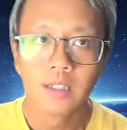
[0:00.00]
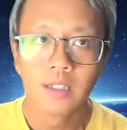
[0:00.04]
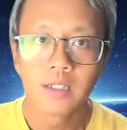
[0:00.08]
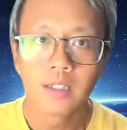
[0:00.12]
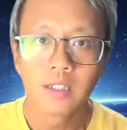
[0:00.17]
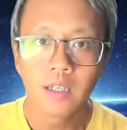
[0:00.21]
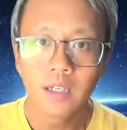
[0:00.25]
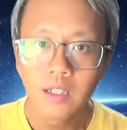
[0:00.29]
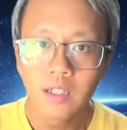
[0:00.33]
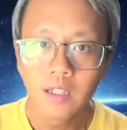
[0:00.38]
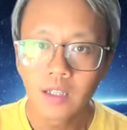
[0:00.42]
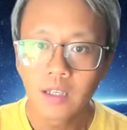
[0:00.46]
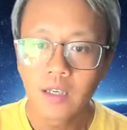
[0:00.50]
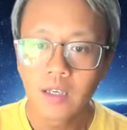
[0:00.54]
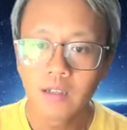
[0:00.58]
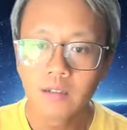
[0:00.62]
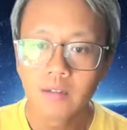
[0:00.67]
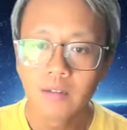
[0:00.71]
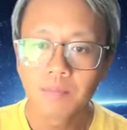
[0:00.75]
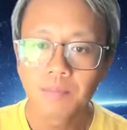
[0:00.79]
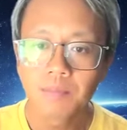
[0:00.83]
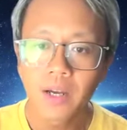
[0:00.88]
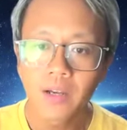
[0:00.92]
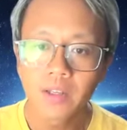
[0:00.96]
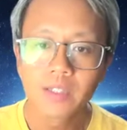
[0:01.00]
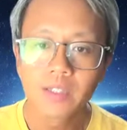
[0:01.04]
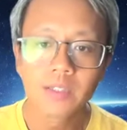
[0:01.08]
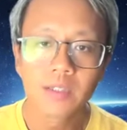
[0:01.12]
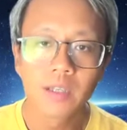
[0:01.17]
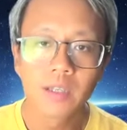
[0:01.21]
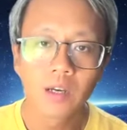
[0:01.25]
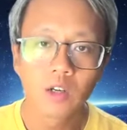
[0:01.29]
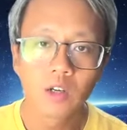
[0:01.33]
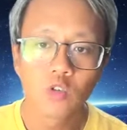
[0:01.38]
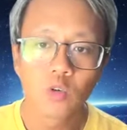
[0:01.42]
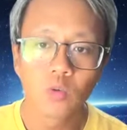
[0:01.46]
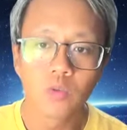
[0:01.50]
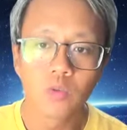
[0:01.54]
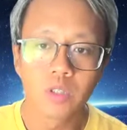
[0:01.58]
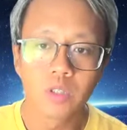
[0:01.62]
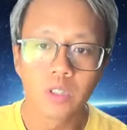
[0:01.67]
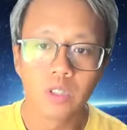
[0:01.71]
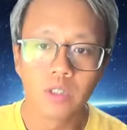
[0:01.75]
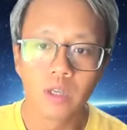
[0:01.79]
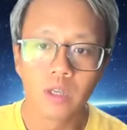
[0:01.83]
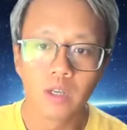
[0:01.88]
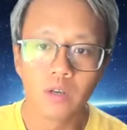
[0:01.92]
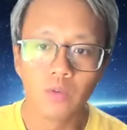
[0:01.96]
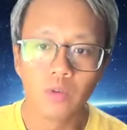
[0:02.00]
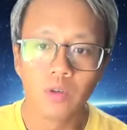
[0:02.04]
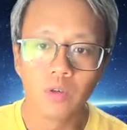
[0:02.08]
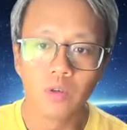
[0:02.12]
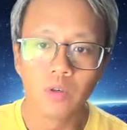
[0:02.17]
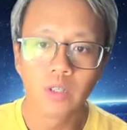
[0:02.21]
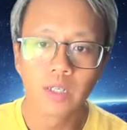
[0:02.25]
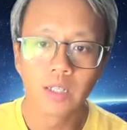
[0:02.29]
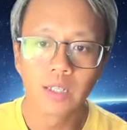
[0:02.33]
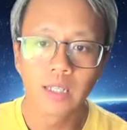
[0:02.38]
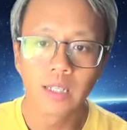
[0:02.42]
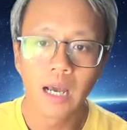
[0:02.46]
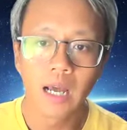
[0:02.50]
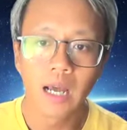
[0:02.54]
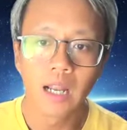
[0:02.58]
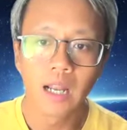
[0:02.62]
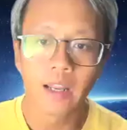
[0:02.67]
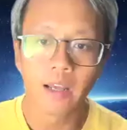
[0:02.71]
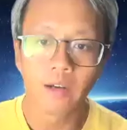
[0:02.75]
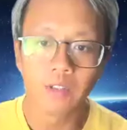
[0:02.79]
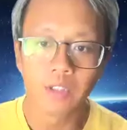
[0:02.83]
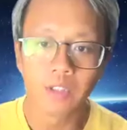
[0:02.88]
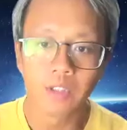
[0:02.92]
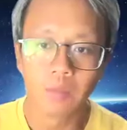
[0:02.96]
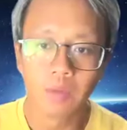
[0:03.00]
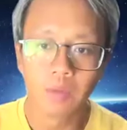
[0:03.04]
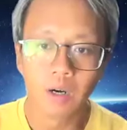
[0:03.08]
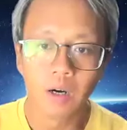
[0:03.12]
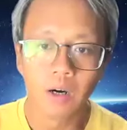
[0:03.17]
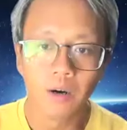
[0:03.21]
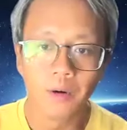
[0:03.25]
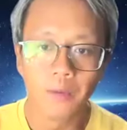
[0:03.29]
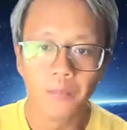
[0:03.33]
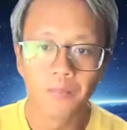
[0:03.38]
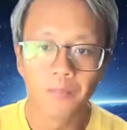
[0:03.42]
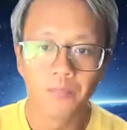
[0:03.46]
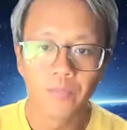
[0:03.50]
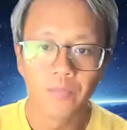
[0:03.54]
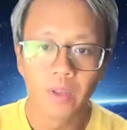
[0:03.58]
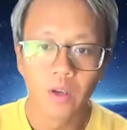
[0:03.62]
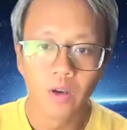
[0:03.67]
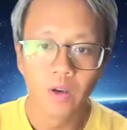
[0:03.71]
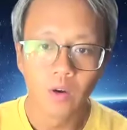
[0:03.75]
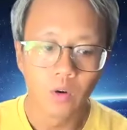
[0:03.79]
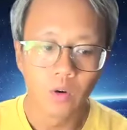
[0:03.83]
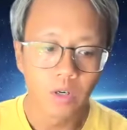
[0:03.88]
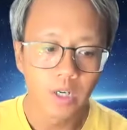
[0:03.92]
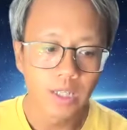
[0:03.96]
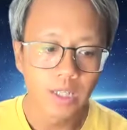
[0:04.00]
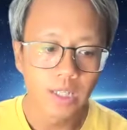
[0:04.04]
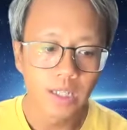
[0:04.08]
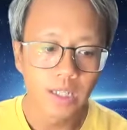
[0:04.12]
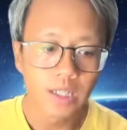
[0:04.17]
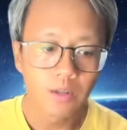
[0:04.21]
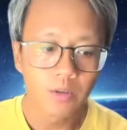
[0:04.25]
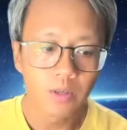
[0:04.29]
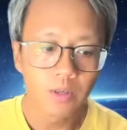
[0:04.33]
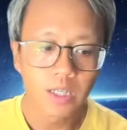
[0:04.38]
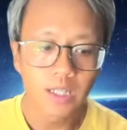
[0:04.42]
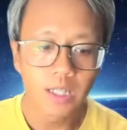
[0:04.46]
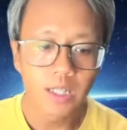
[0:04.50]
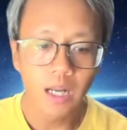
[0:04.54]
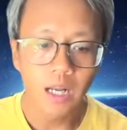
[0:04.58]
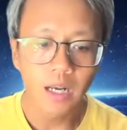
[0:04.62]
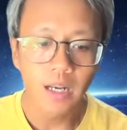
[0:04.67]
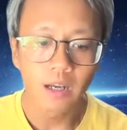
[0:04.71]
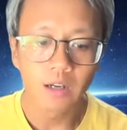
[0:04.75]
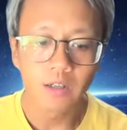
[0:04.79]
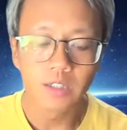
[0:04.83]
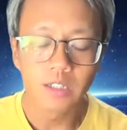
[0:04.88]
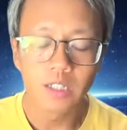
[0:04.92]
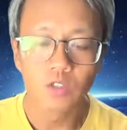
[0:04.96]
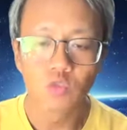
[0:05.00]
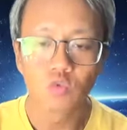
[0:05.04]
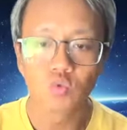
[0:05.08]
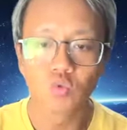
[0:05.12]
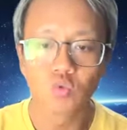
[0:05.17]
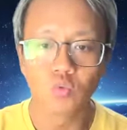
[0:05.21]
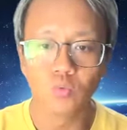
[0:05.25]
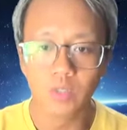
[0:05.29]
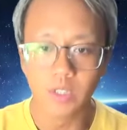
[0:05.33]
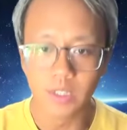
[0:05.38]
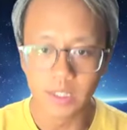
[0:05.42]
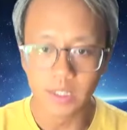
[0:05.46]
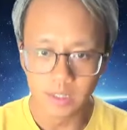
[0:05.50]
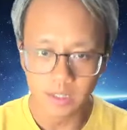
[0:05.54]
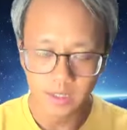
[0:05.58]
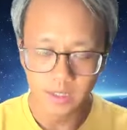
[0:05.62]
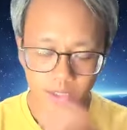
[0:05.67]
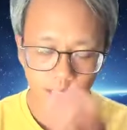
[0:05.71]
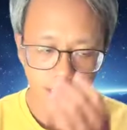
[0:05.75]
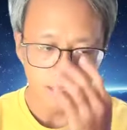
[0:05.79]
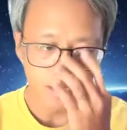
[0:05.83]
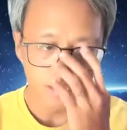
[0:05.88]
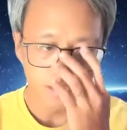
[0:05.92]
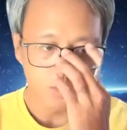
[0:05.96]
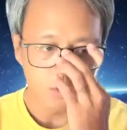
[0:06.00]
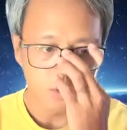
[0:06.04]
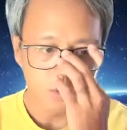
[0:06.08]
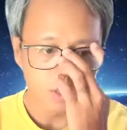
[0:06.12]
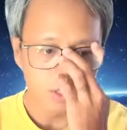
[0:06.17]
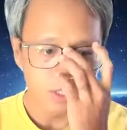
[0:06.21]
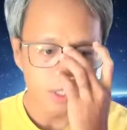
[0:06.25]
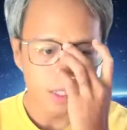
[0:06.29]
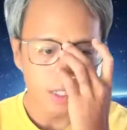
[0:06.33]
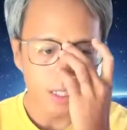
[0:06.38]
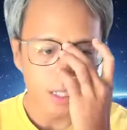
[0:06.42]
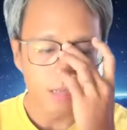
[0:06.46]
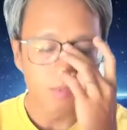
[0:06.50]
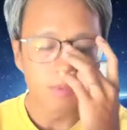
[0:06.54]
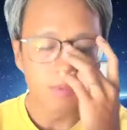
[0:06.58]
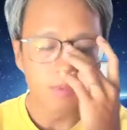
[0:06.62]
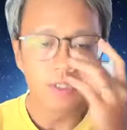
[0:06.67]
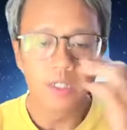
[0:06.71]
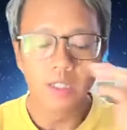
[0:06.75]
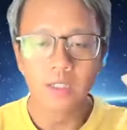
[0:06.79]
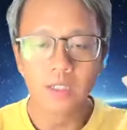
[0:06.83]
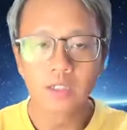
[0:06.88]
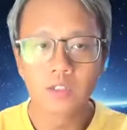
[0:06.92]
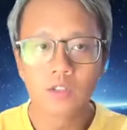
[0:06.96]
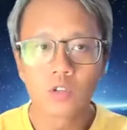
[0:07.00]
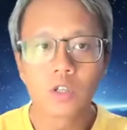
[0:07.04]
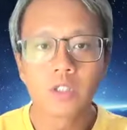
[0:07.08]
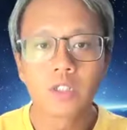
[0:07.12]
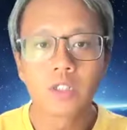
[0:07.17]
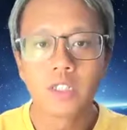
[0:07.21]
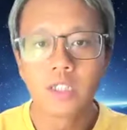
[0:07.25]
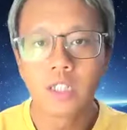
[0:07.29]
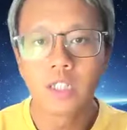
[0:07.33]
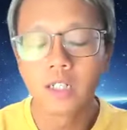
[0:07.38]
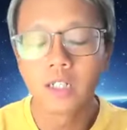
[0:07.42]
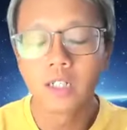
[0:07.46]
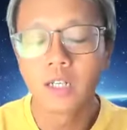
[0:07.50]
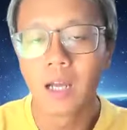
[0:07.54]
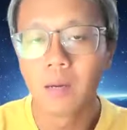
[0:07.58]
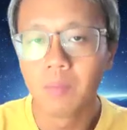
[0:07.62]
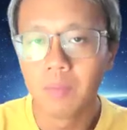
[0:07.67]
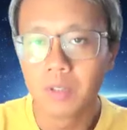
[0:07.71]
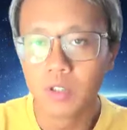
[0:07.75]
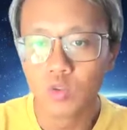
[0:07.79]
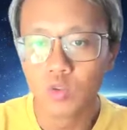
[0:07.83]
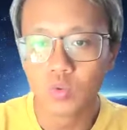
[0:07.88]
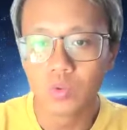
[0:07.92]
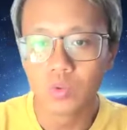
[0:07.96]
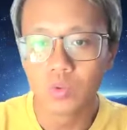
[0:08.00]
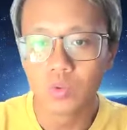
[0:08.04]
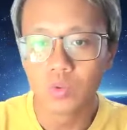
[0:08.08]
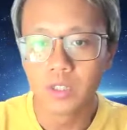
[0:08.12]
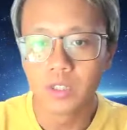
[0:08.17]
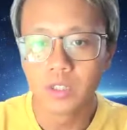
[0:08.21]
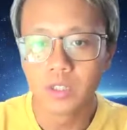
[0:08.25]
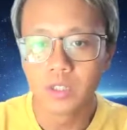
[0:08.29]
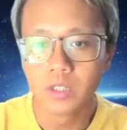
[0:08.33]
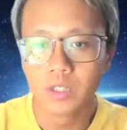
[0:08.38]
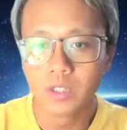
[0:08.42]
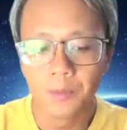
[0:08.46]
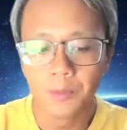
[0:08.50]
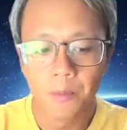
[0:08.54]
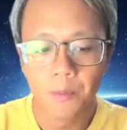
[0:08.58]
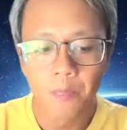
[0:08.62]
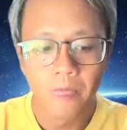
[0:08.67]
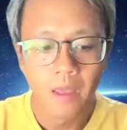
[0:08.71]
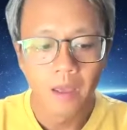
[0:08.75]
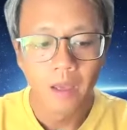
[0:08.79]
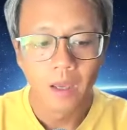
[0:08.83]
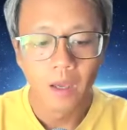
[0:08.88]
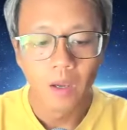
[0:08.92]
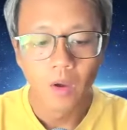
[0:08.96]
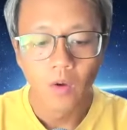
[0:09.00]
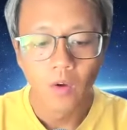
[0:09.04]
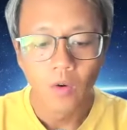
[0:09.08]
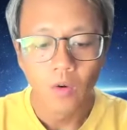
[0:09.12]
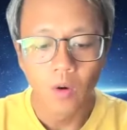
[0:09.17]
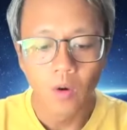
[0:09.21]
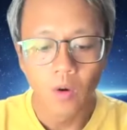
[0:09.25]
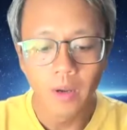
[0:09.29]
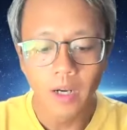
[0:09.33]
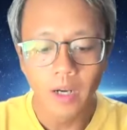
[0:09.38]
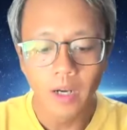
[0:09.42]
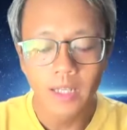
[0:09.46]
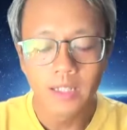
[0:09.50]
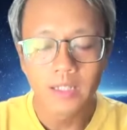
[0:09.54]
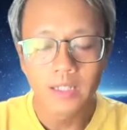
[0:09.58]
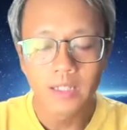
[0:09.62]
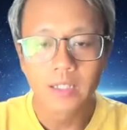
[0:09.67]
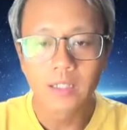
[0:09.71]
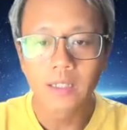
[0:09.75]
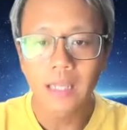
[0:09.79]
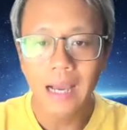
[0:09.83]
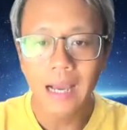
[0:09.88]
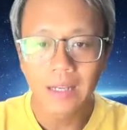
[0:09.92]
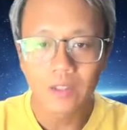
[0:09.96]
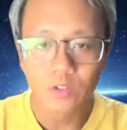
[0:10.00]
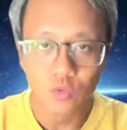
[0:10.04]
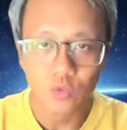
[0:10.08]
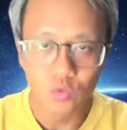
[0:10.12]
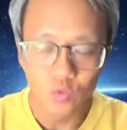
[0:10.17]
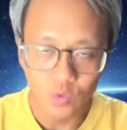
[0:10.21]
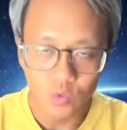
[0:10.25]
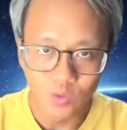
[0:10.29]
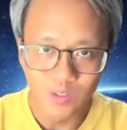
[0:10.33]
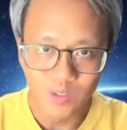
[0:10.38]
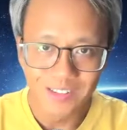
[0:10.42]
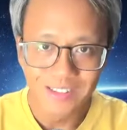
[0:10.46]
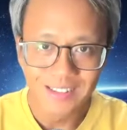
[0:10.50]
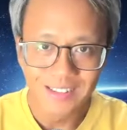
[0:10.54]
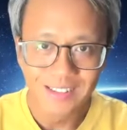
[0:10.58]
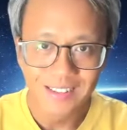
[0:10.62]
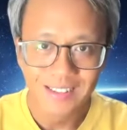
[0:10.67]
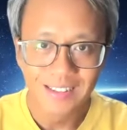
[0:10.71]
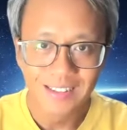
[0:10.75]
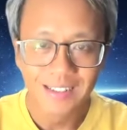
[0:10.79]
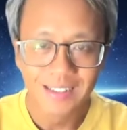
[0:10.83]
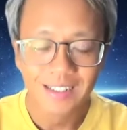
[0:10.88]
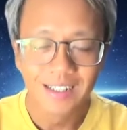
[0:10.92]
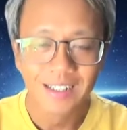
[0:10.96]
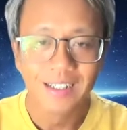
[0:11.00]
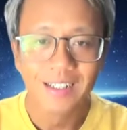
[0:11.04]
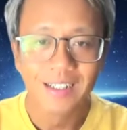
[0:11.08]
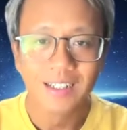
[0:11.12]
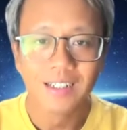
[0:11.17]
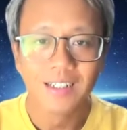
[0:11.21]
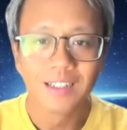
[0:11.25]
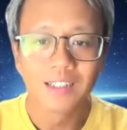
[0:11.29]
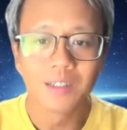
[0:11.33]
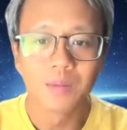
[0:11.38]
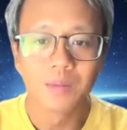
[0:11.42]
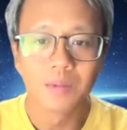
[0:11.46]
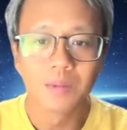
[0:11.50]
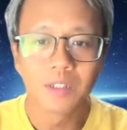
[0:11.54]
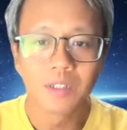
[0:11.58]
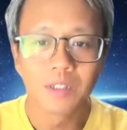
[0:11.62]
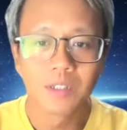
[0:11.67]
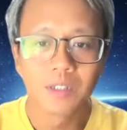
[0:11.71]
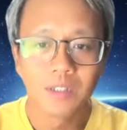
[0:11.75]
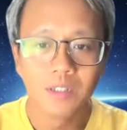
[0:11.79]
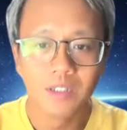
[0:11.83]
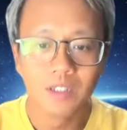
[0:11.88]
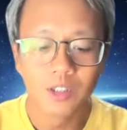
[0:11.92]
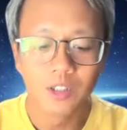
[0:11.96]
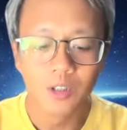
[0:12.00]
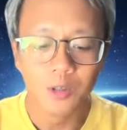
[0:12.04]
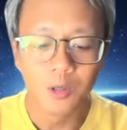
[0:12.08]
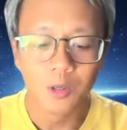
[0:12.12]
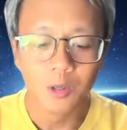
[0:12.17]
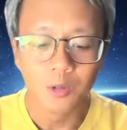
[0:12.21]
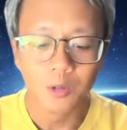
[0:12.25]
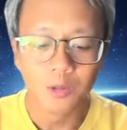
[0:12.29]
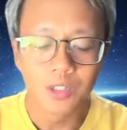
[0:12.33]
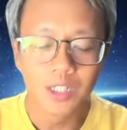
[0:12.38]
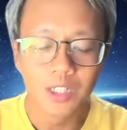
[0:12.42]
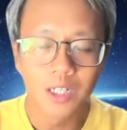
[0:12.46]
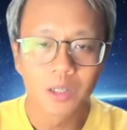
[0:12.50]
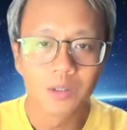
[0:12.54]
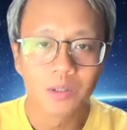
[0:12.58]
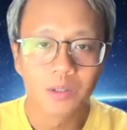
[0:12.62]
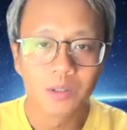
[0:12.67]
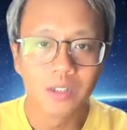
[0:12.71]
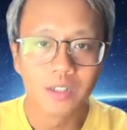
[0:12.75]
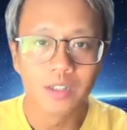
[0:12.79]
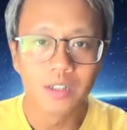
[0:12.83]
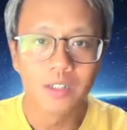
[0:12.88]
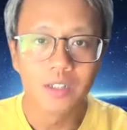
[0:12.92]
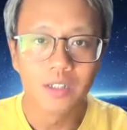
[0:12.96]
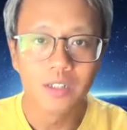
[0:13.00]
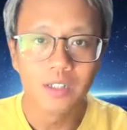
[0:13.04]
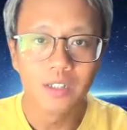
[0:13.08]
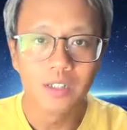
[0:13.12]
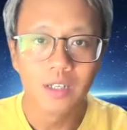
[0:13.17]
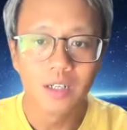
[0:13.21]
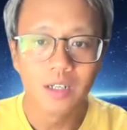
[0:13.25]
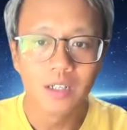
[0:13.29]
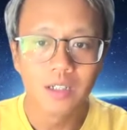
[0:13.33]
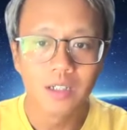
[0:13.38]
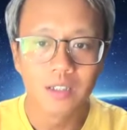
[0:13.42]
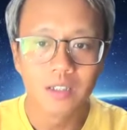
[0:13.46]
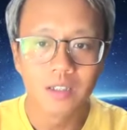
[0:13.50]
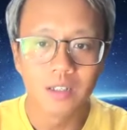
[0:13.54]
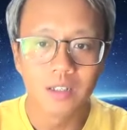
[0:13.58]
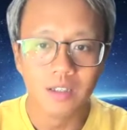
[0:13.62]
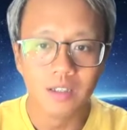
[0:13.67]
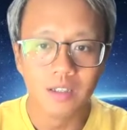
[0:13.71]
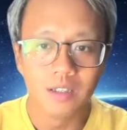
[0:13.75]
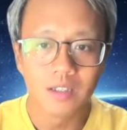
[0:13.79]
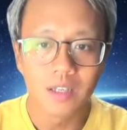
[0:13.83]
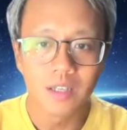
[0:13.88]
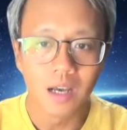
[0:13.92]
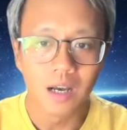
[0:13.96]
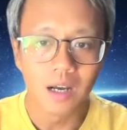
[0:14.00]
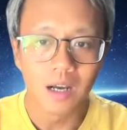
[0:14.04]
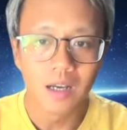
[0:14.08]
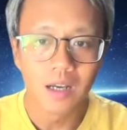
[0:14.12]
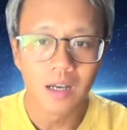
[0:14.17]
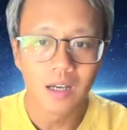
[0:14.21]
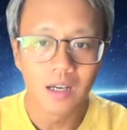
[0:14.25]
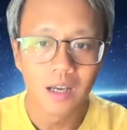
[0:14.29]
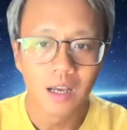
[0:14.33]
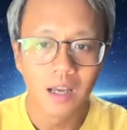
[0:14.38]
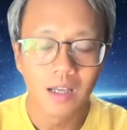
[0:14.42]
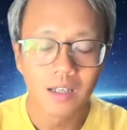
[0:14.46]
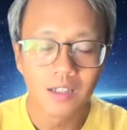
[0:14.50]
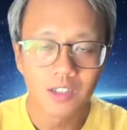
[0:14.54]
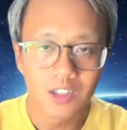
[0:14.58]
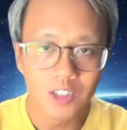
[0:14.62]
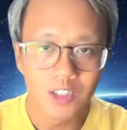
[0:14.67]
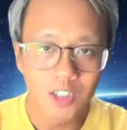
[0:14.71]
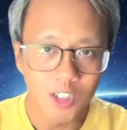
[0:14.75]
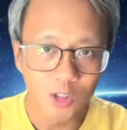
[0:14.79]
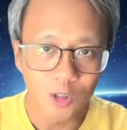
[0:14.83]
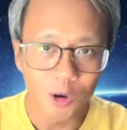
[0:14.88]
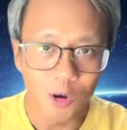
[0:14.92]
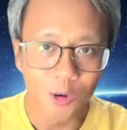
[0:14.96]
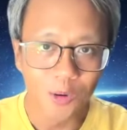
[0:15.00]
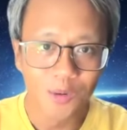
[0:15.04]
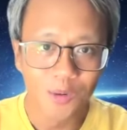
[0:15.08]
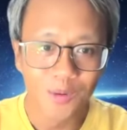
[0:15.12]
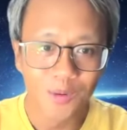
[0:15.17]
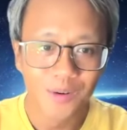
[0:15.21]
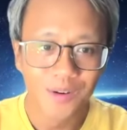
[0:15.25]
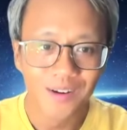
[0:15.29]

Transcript: 这一天八月十三号中午十二点，我会跟大家聊什么？哈，我会跟会跟大家聊的这个主题是这样：创新 club 成创新成长 club 的主题是，我们要来一起探索什么是有效的事业成长系统，